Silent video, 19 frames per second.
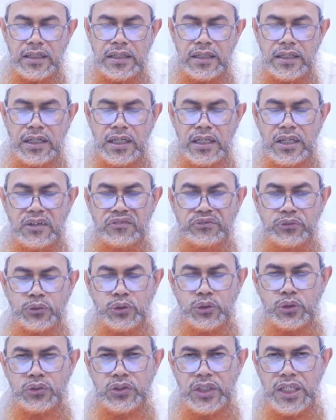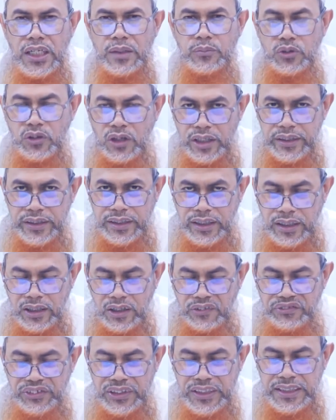al-furud
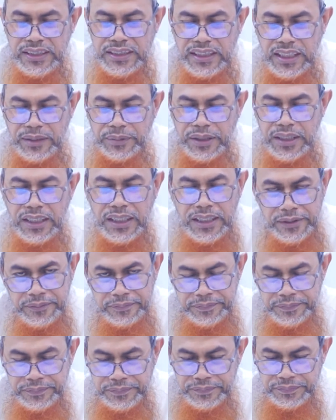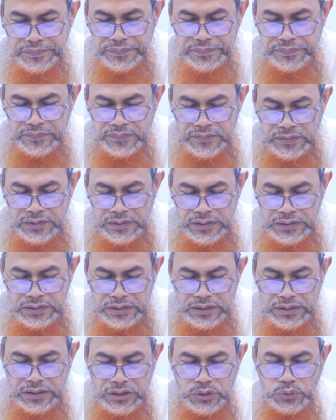al-muqaddarah fi kitabillah
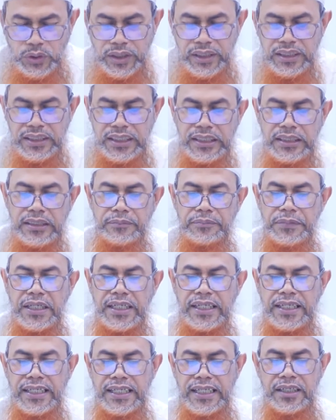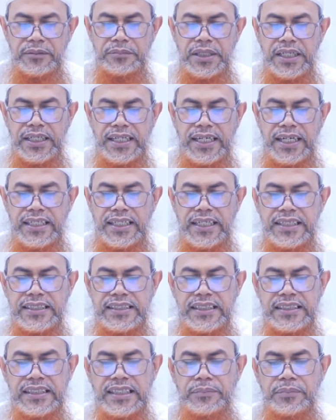sesuai dengan bagian-bagian yang
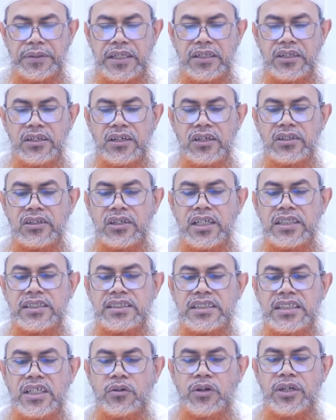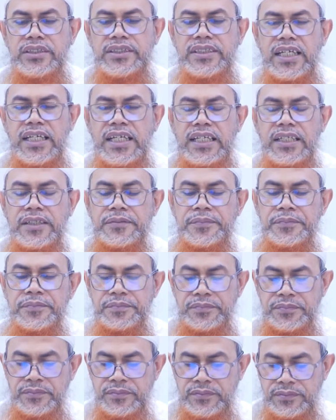ditetapkan oleh Allah Azza wa Jal
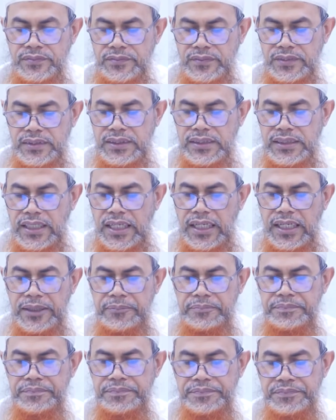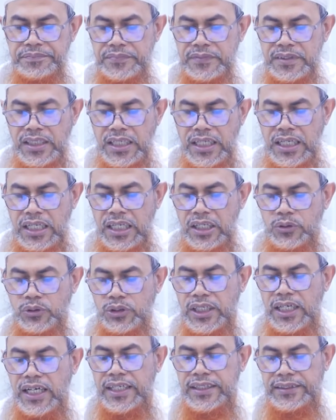dalam
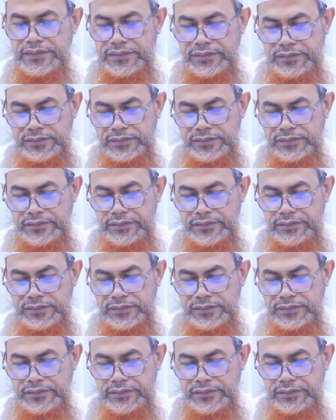Al-Quran.